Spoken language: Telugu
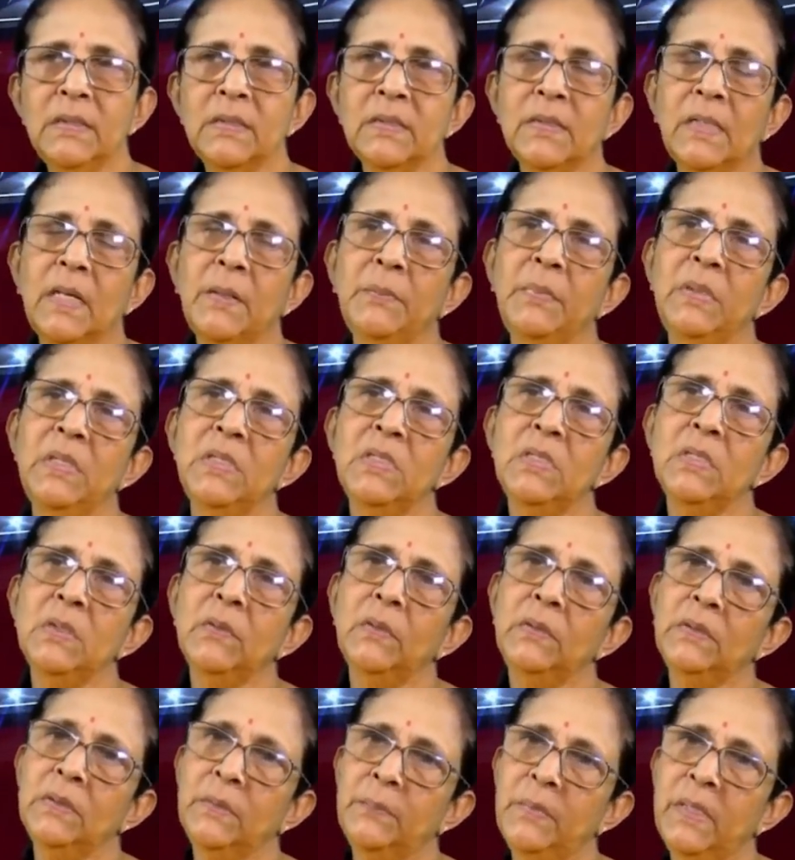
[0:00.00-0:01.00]
స్థాపించి
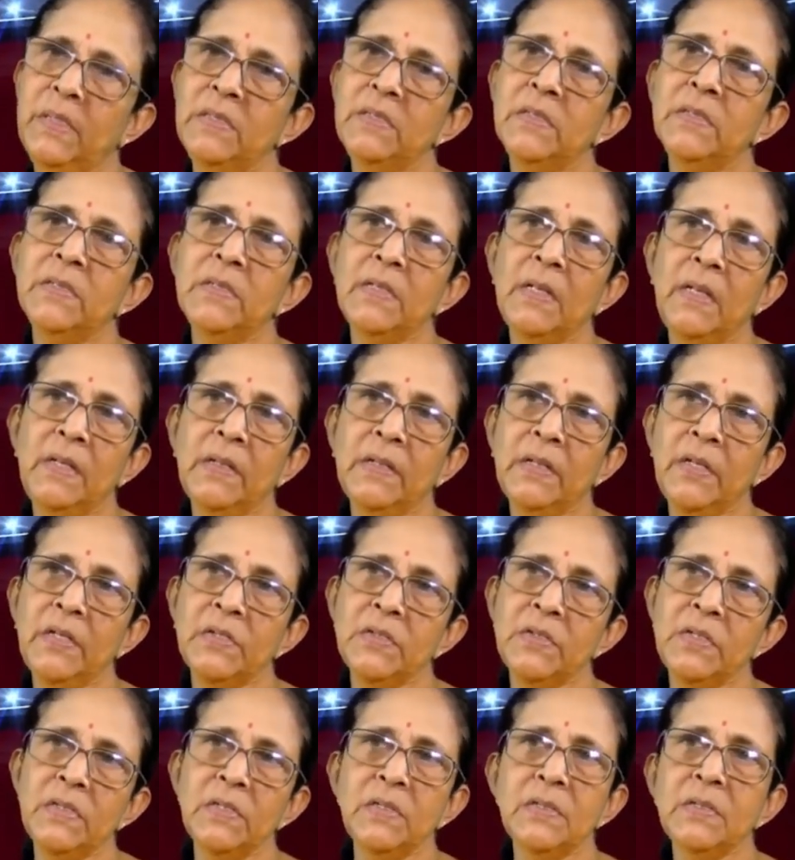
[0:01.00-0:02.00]
కొంత బడ్జెటరీ
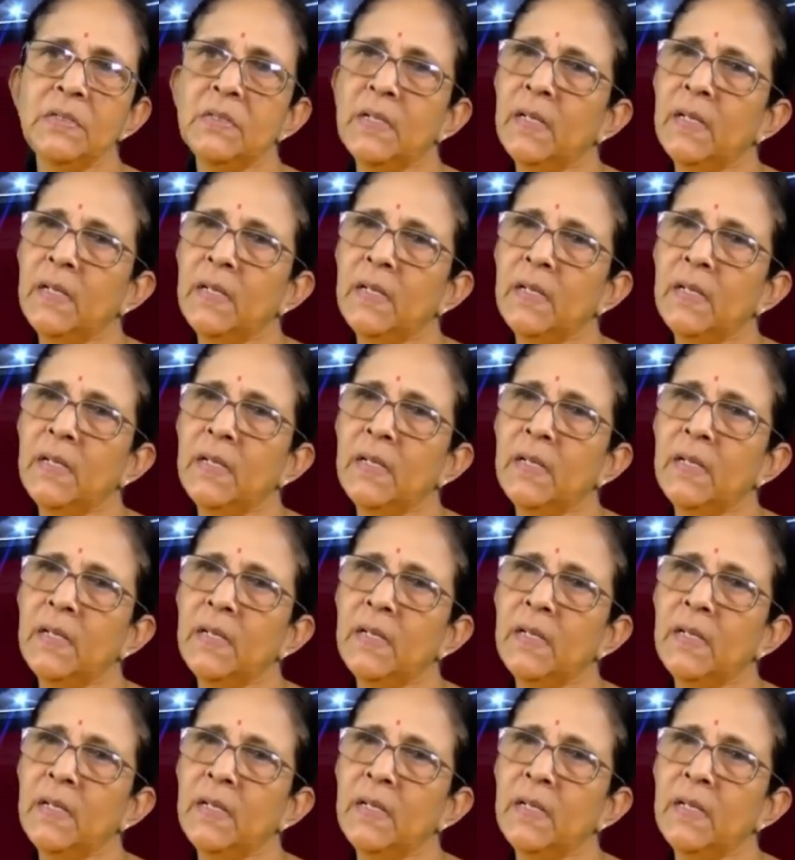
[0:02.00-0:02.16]
అలొకేషన్ ఇచ్చి